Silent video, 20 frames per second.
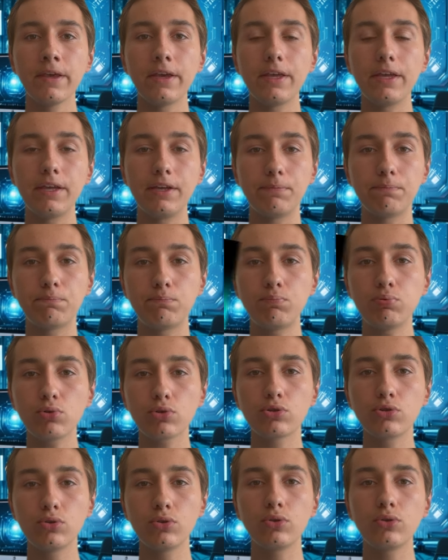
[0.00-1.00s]
Et pour
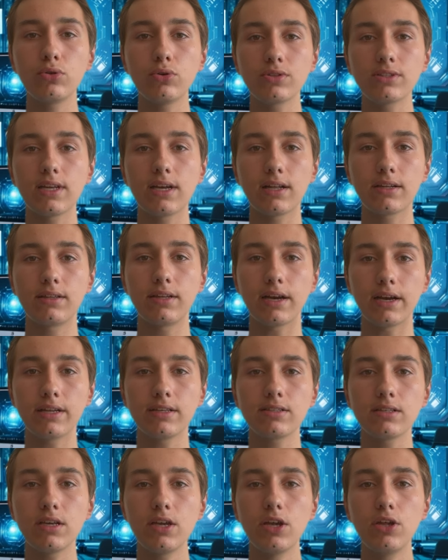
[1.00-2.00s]
ceux que ça
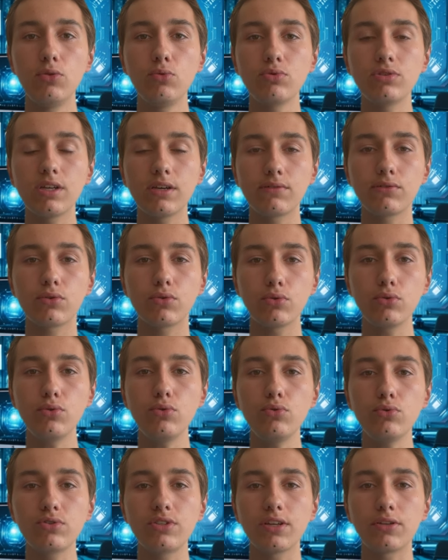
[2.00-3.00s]
intéresse, nous avons une
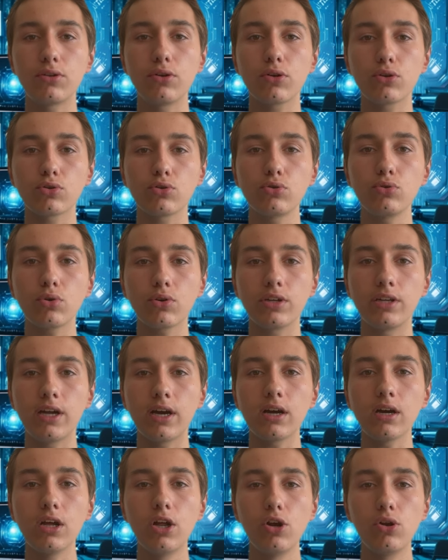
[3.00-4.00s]
newsletter sur
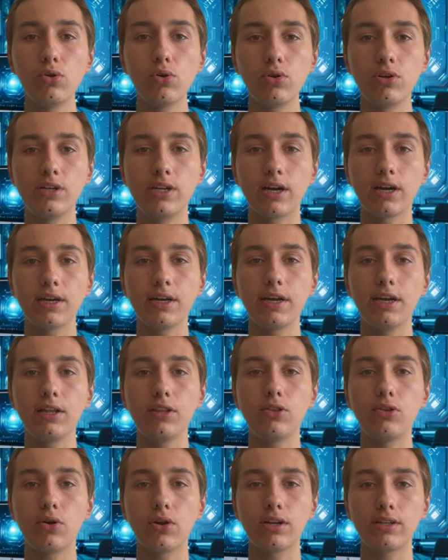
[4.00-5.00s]
l'IA. Le lien est
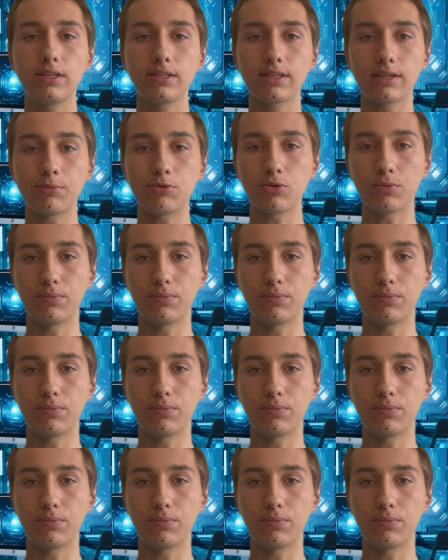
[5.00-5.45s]
dans la description.